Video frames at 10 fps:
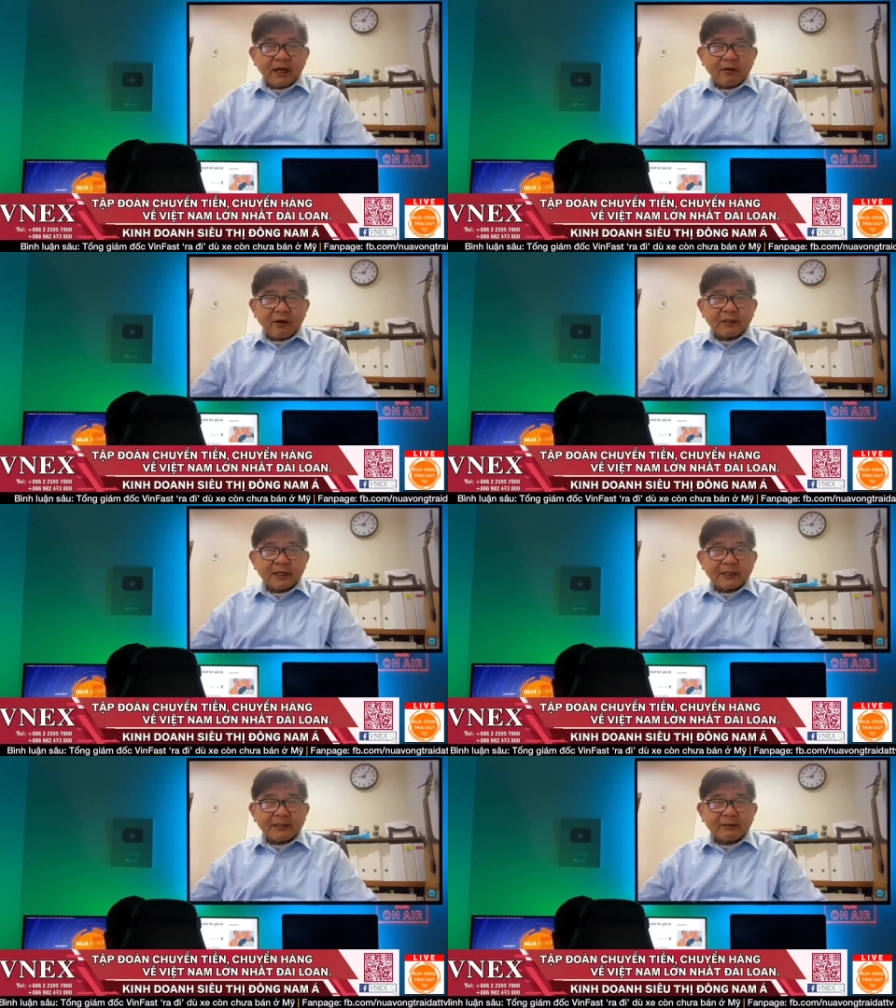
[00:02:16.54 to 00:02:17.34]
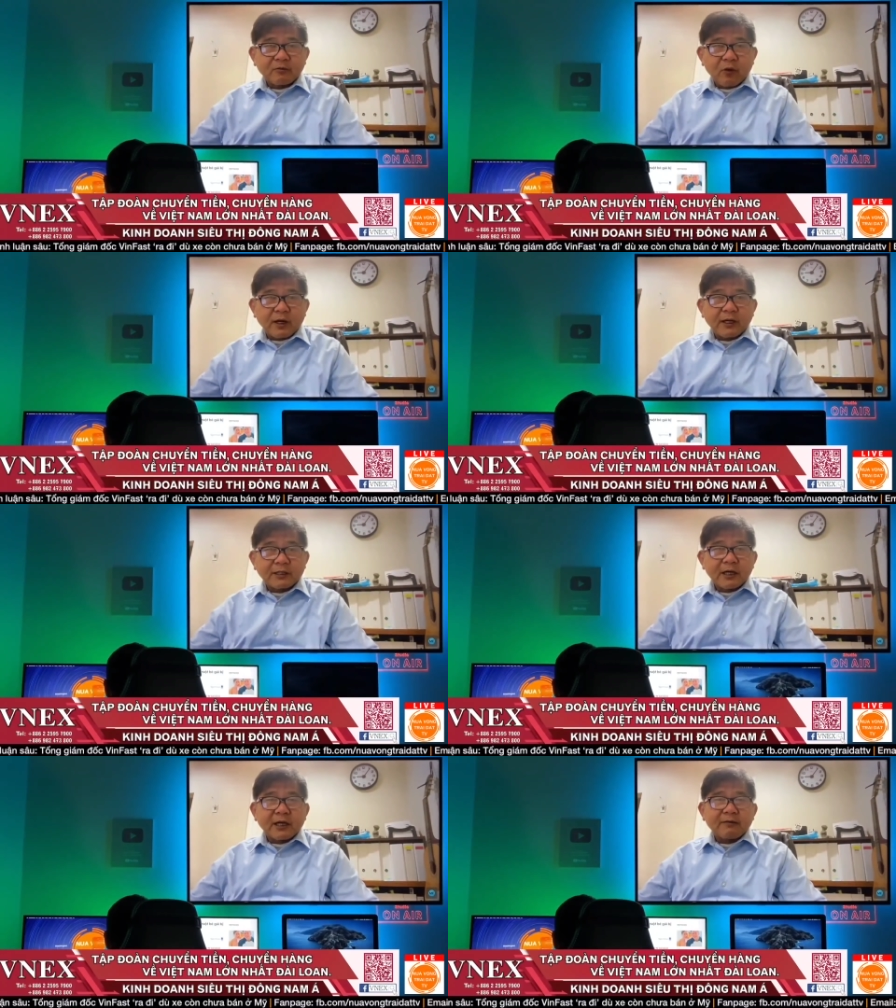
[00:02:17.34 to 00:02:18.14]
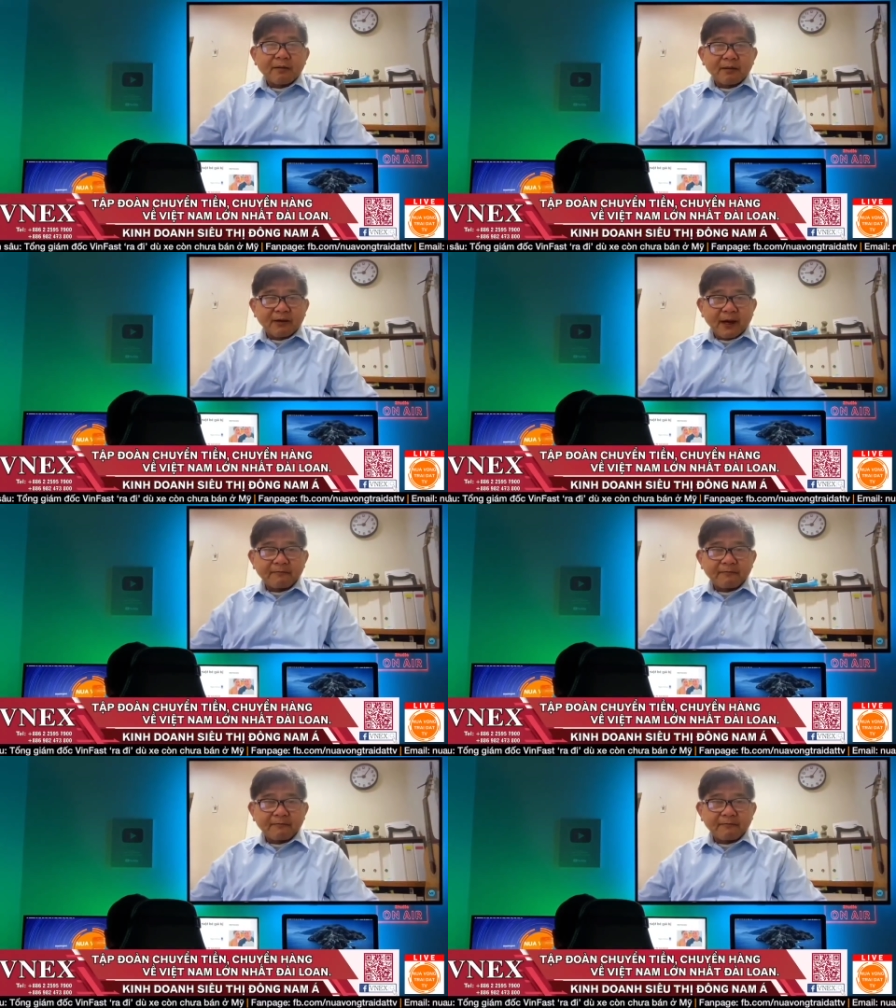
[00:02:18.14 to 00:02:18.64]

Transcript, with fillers: uh, coi như là qua đời trước khi vào bệnh viện